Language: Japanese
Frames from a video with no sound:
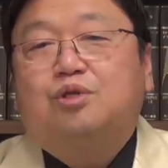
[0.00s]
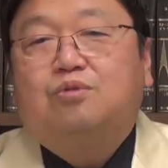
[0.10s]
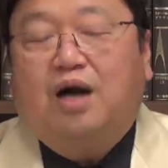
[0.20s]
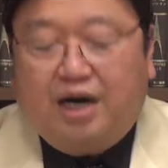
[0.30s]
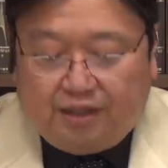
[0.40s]
部
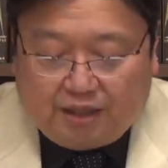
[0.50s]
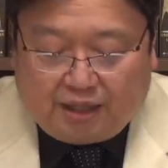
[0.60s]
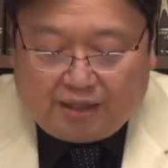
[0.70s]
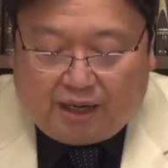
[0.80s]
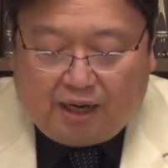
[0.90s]
に分かれて
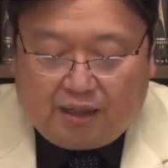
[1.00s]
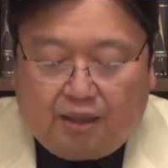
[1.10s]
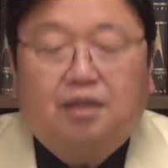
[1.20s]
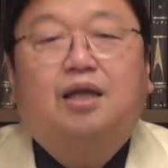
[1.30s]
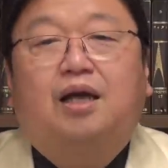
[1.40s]
戦っ
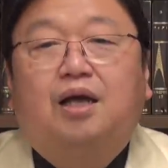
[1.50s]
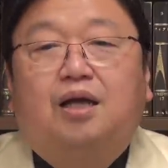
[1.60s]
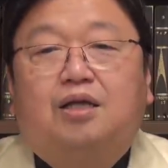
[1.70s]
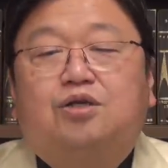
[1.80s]
て、